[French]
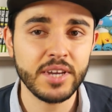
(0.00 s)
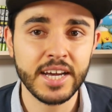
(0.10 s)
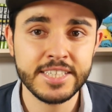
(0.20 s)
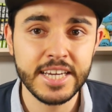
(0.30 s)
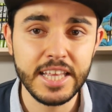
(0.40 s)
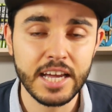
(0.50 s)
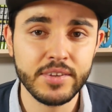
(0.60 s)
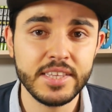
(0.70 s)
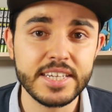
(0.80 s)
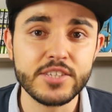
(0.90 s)
Miragen
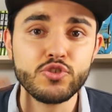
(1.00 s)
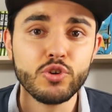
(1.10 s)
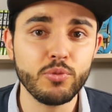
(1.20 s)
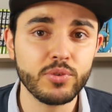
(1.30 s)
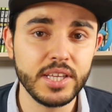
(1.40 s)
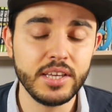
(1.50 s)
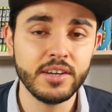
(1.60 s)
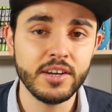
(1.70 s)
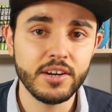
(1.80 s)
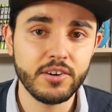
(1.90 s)
avait déjà surmonté
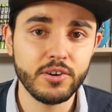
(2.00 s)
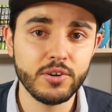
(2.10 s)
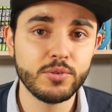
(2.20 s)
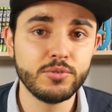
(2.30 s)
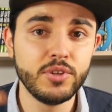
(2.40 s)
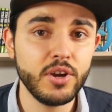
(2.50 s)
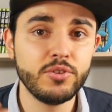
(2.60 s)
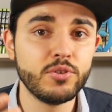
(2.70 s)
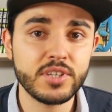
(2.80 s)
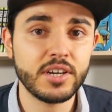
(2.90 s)
euh, le deuil
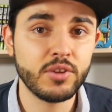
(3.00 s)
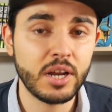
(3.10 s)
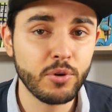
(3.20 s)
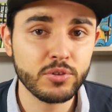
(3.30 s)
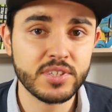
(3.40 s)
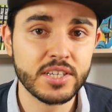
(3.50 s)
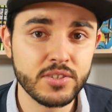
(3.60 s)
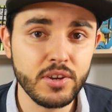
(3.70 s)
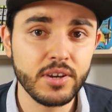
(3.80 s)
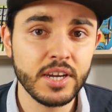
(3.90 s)
de, sa, de la mort de sa
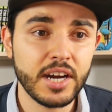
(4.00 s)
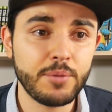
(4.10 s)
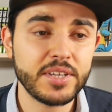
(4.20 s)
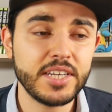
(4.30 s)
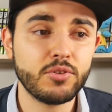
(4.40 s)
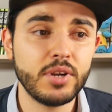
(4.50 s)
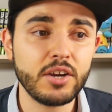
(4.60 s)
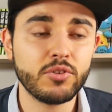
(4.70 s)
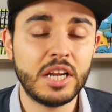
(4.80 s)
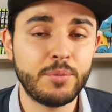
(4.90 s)
sœur à partir de
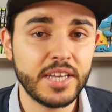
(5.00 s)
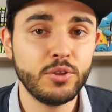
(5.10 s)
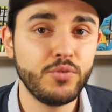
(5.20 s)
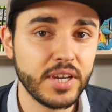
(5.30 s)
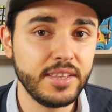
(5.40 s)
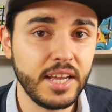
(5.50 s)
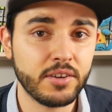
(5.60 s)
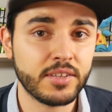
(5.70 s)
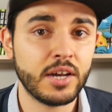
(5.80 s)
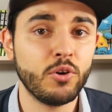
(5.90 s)
l'arc de la bataille de Fairy
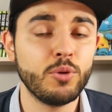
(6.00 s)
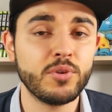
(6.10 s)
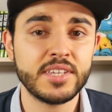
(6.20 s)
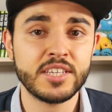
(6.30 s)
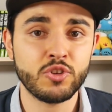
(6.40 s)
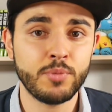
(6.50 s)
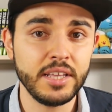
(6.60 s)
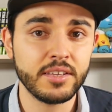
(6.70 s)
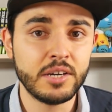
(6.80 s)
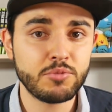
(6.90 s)
quand elle a recommencé à se
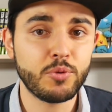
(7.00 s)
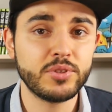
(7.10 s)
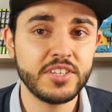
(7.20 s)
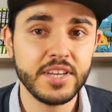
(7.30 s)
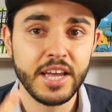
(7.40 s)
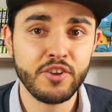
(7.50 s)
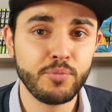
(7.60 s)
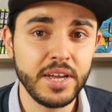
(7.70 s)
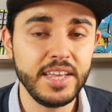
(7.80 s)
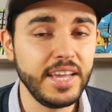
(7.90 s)
battre pour protéger
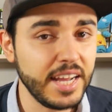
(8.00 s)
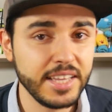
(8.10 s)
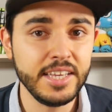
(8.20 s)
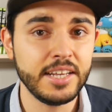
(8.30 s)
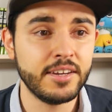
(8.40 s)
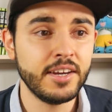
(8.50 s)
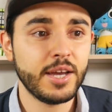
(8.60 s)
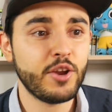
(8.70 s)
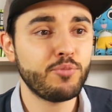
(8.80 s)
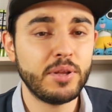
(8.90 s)
Elfman et la guilde.
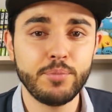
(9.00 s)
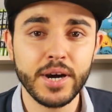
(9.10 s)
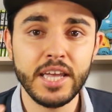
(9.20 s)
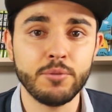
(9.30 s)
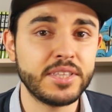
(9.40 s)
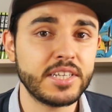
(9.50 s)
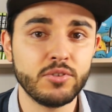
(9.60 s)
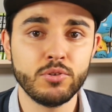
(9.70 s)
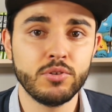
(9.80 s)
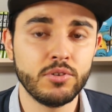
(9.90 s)
Elfman, pareil, en
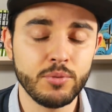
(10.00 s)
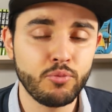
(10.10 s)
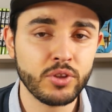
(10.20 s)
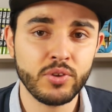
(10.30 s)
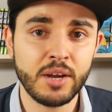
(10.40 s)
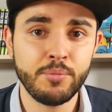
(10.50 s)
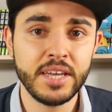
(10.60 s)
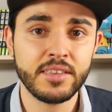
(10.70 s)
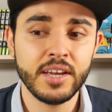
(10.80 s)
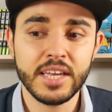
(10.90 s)
maîtrisant le, pouvoir de la
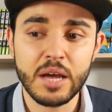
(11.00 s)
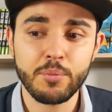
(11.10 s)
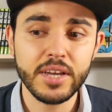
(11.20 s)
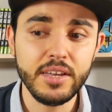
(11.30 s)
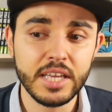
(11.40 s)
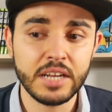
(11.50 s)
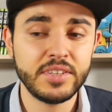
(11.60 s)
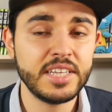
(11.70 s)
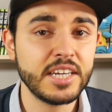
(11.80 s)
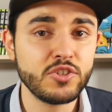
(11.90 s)
bête, et après, il avait
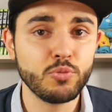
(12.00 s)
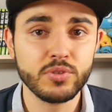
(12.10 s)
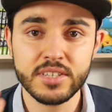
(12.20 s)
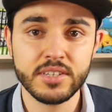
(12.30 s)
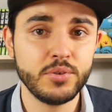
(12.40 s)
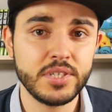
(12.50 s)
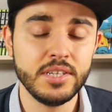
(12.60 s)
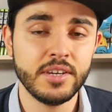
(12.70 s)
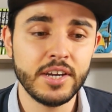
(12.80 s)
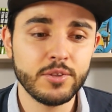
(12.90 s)
déjà surmonté ça
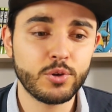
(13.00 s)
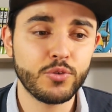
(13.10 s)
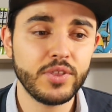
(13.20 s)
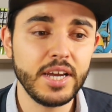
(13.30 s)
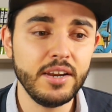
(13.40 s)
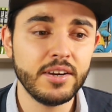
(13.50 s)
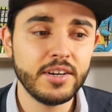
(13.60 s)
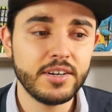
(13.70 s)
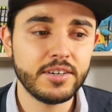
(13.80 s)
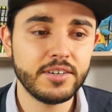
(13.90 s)
aussi. Donc au final,
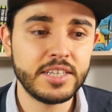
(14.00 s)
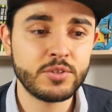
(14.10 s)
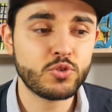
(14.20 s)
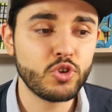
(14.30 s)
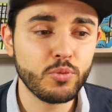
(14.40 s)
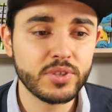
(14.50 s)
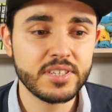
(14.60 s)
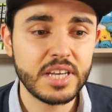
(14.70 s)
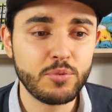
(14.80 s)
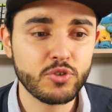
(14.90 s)
euh, ils ont surmonté
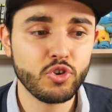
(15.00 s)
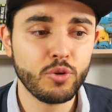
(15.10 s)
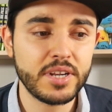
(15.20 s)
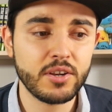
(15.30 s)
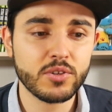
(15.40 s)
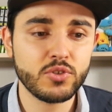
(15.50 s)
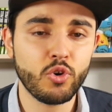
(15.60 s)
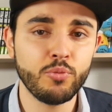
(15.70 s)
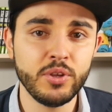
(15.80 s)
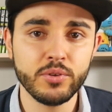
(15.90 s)
ça pour que tu remettes leur
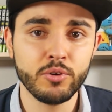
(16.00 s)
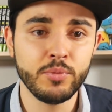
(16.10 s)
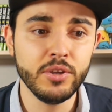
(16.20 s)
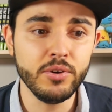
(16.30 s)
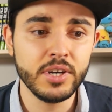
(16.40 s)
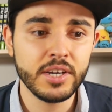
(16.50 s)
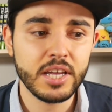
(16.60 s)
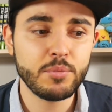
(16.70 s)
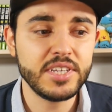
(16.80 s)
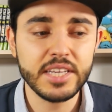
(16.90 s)
sœur au milieu, au milieu.
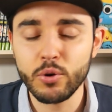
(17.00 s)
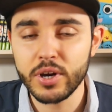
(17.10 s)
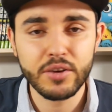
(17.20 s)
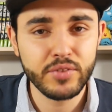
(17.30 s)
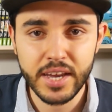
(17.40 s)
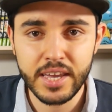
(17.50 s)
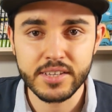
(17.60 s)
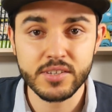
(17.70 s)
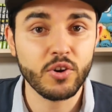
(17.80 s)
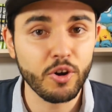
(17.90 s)
Imagine, elle recrève
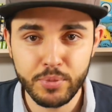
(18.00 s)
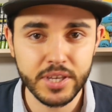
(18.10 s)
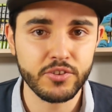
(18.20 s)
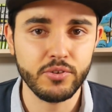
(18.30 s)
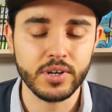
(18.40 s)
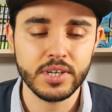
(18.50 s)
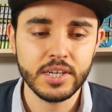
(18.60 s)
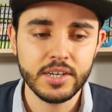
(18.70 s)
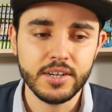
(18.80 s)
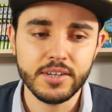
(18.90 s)
derrière, c'est encore pire, tu vois.
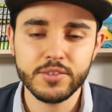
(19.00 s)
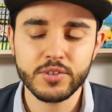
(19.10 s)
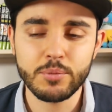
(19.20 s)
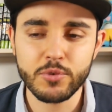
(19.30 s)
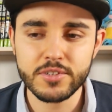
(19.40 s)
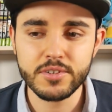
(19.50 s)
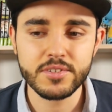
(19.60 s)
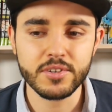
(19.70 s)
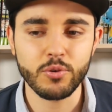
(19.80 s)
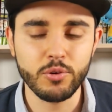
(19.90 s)
Euh, donc à mon
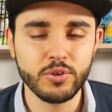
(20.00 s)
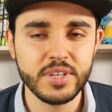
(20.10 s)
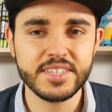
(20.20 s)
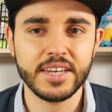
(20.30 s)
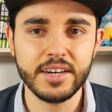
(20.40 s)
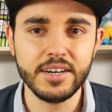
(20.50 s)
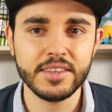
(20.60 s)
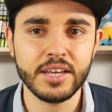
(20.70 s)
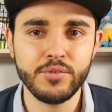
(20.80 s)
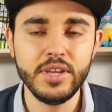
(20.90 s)
sens, le rôle de Lissana
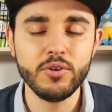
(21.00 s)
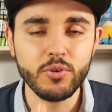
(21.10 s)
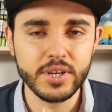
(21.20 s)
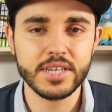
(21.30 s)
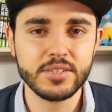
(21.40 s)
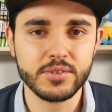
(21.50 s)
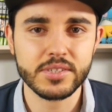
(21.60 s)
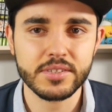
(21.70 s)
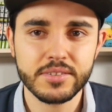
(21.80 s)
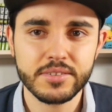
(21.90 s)
n'avait aucun sens